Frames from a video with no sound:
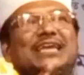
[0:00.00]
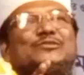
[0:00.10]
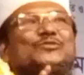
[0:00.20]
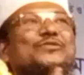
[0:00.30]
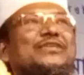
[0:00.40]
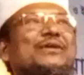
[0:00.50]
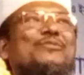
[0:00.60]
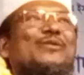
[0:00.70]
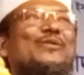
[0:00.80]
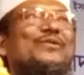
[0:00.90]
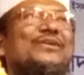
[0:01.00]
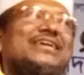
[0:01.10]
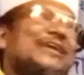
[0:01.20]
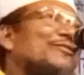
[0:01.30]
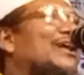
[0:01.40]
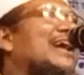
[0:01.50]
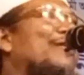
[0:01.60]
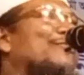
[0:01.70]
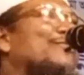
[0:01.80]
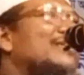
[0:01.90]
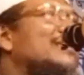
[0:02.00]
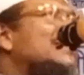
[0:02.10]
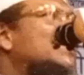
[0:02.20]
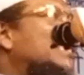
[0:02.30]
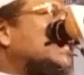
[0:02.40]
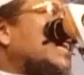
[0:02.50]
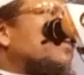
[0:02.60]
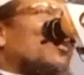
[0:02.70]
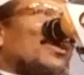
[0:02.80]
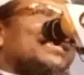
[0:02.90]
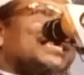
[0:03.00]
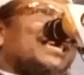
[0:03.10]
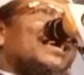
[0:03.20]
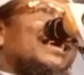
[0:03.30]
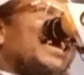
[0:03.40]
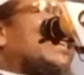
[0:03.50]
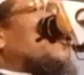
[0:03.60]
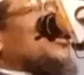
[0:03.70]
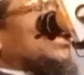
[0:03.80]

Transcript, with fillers: শাড়ি সুড়ি দিয়ে বলল এগুলো খাও শেষকালে বলে যে একটা